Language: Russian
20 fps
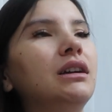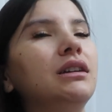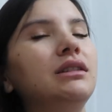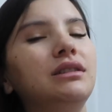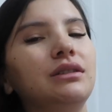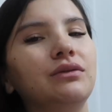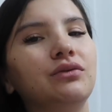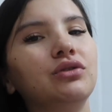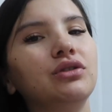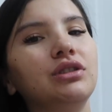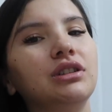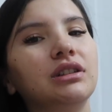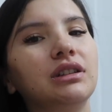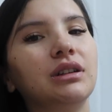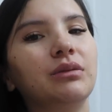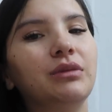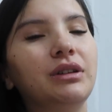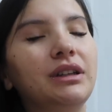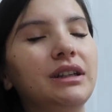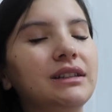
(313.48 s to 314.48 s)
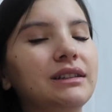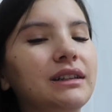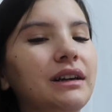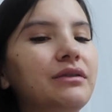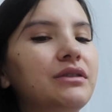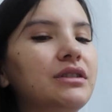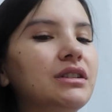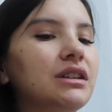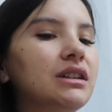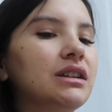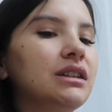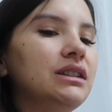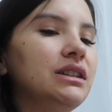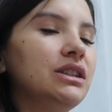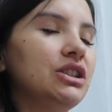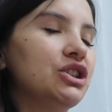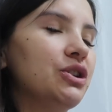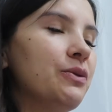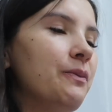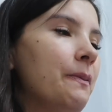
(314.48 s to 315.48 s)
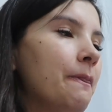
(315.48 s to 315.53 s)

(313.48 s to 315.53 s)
сегодня там или завтра родишь.